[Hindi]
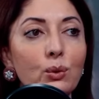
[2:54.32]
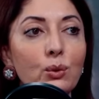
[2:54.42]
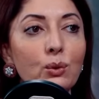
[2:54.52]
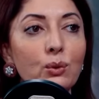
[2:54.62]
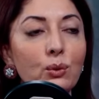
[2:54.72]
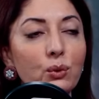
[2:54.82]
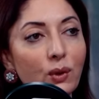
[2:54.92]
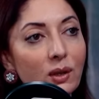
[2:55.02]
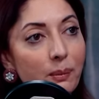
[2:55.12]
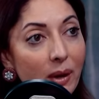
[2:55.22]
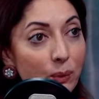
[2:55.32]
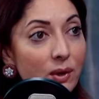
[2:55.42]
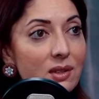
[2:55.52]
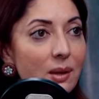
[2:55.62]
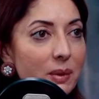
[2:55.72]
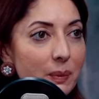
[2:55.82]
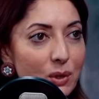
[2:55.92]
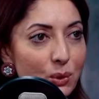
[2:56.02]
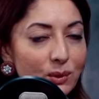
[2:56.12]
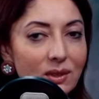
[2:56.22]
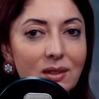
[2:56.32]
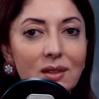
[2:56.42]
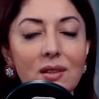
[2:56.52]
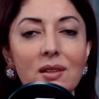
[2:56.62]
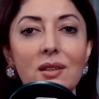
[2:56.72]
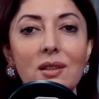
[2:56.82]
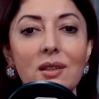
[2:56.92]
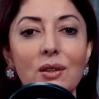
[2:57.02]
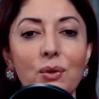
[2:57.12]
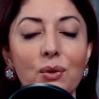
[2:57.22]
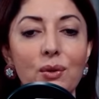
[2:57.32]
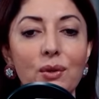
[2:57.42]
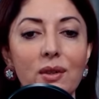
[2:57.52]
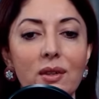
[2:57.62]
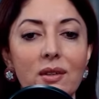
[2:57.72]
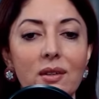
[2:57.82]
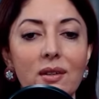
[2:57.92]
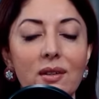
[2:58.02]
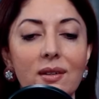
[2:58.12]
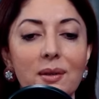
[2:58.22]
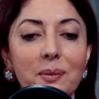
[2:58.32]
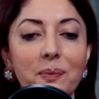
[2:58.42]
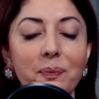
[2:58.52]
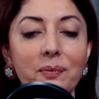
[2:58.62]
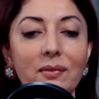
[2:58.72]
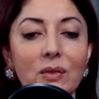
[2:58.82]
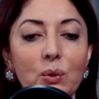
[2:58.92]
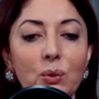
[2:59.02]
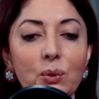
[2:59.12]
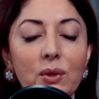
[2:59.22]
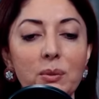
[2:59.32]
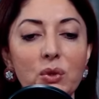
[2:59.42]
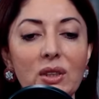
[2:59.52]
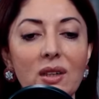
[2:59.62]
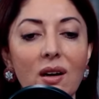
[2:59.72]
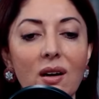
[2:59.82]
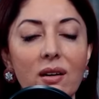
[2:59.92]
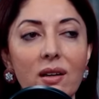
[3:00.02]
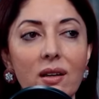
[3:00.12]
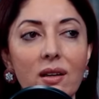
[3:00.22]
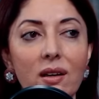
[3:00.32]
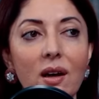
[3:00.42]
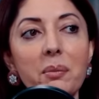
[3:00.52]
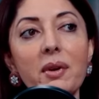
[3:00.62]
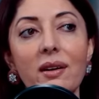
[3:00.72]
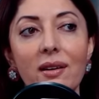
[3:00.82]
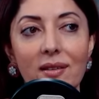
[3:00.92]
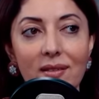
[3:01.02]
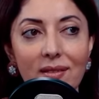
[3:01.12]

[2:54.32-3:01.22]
तो उस वक्त मैं उनके सामने पेश होती थी और uh, तो उन्होंने मुझे कहा कि आप करें